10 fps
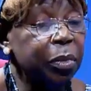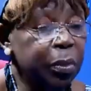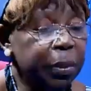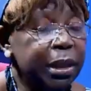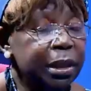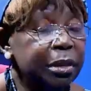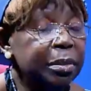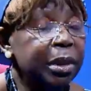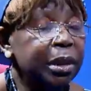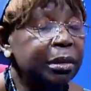plus
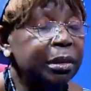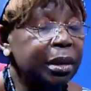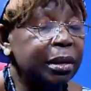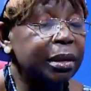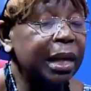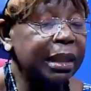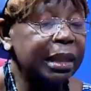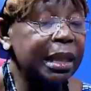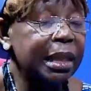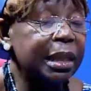précisément dans
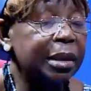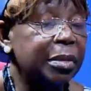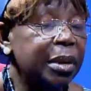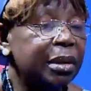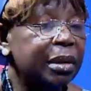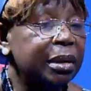l'assainissement.